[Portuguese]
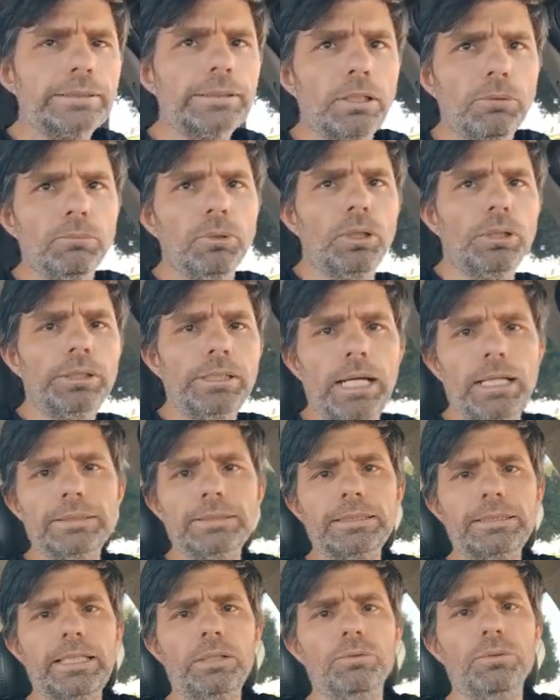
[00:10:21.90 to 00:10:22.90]
são bloqueados
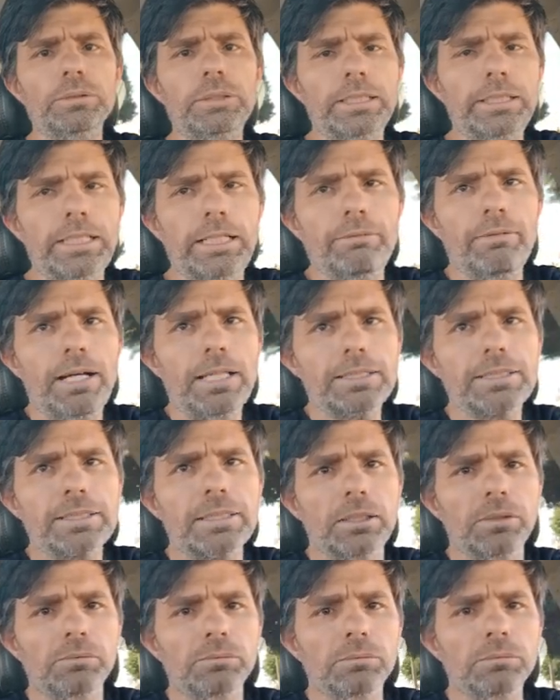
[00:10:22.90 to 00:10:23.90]
até contra
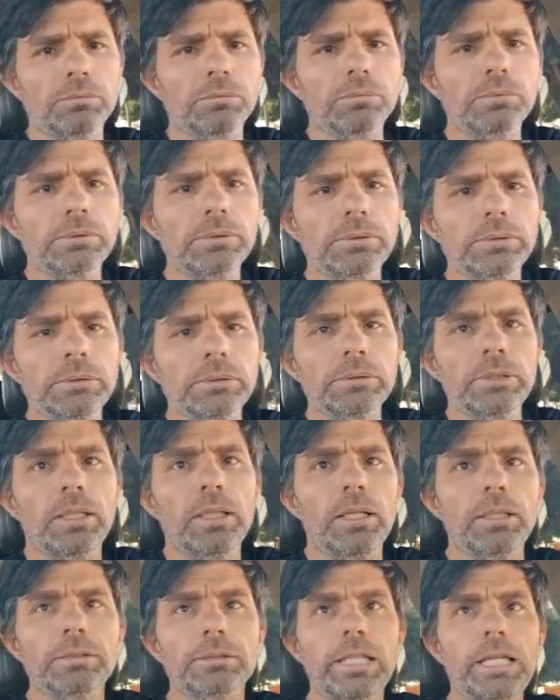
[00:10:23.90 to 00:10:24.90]
gravação.
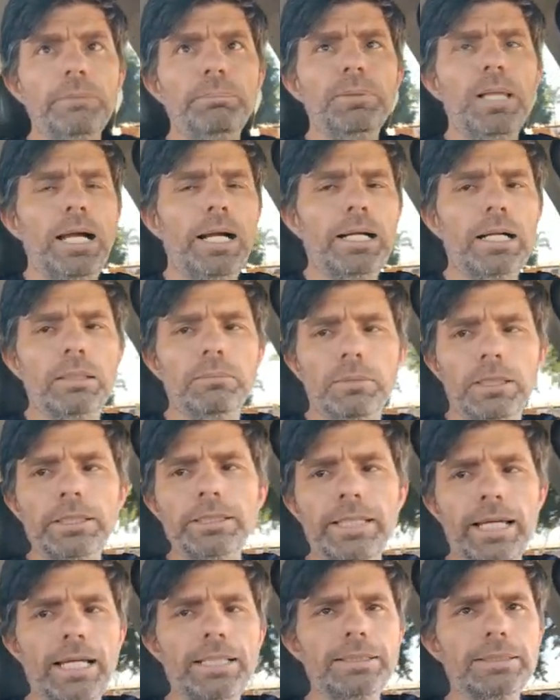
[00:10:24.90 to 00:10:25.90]
Tem placa-mãe
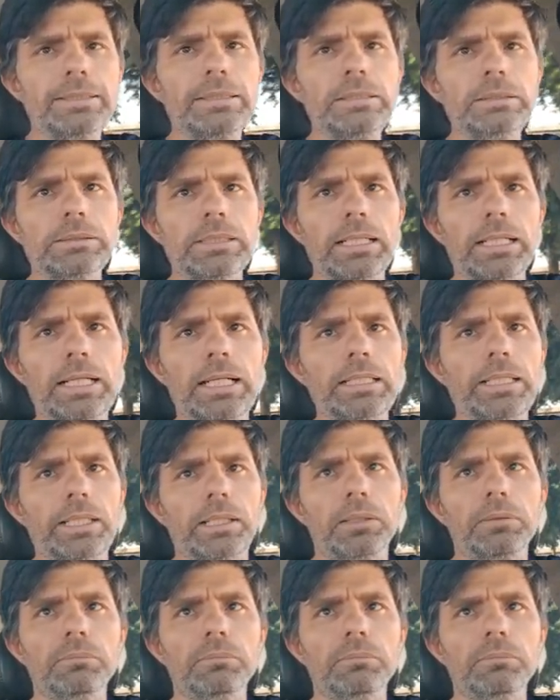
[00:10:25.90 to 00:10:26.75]
que é assim, tá galera?